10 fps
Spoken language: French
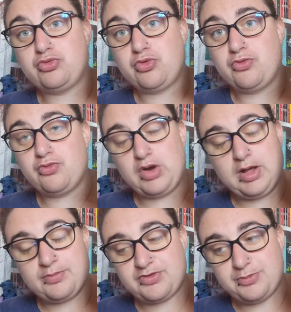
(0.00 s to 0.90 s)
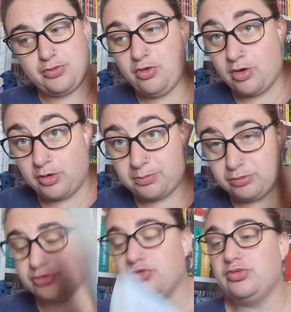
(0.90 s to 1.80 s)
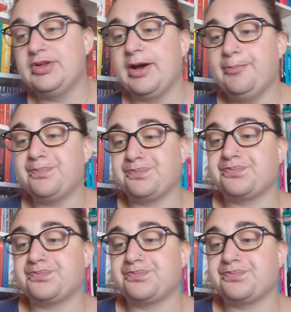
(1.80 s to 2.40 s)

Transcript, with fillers: Donc voilà un petit peu pour celui-là.